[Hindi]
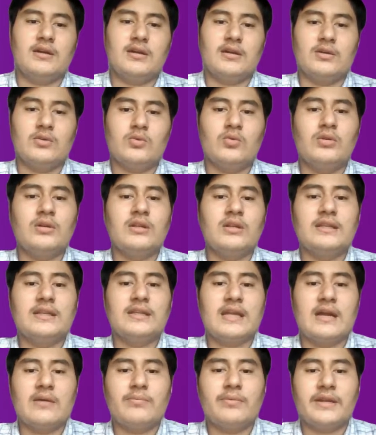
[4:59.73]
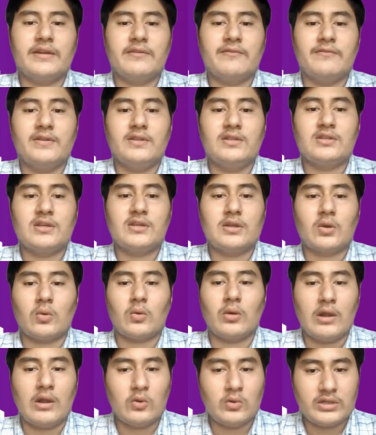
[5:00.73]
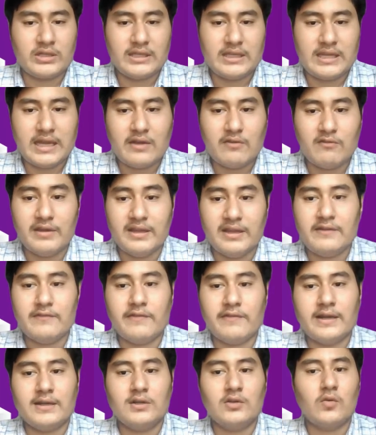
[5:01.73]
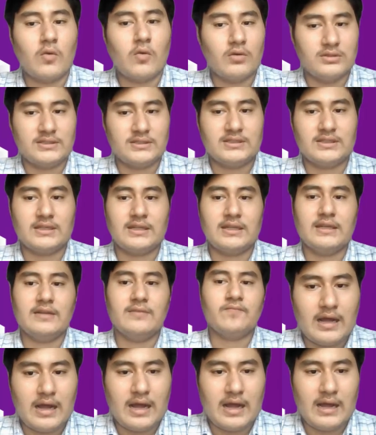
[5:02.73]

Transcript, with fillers: गूगल ने यहाँ पर एक फीचर रोल आउट किया है वेरीफाइड कॉल्स करके